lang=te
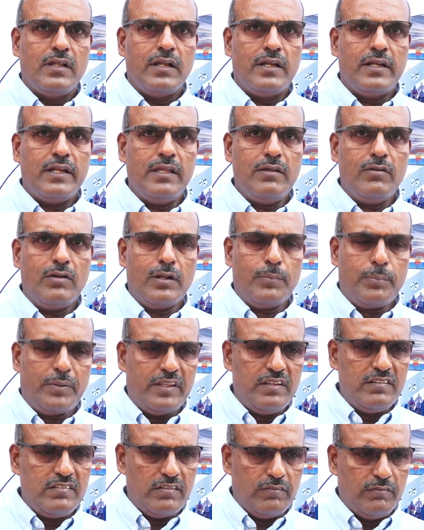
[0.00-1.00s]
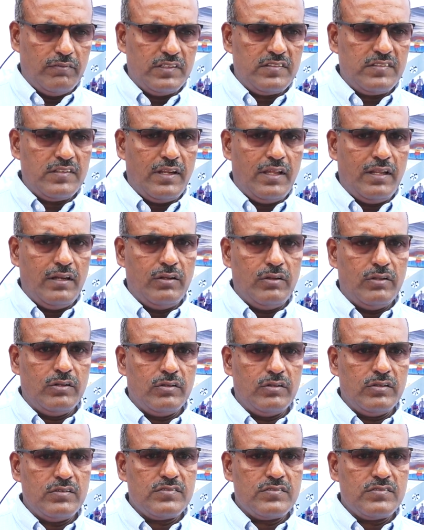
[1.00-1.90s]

అంటే ఒక పది సంవత్సరాల్లో